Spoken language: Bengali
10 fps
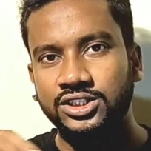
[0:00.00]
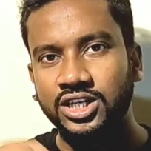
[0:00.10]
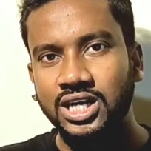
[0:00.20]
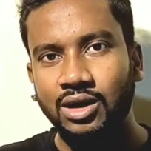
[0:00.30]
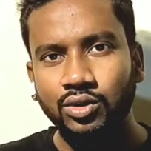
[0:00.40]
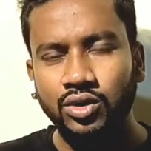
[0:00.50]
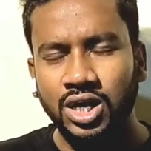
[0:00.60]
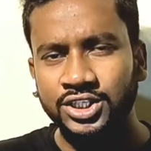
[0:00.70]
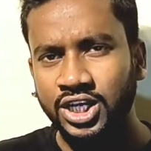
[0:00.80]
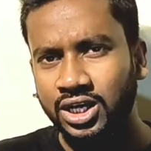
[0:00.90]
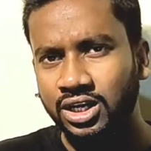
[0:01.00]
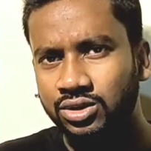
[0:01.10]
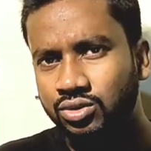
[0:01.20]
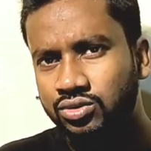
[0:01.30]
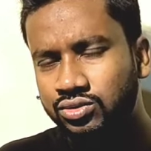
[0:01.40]
যে গ্রাহকগুলা সেখানে
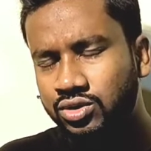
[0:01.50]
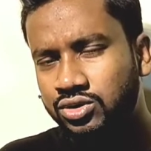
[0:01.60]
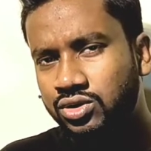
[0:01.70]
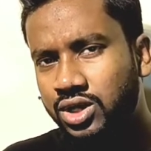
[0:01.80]
কিন্তু কিছু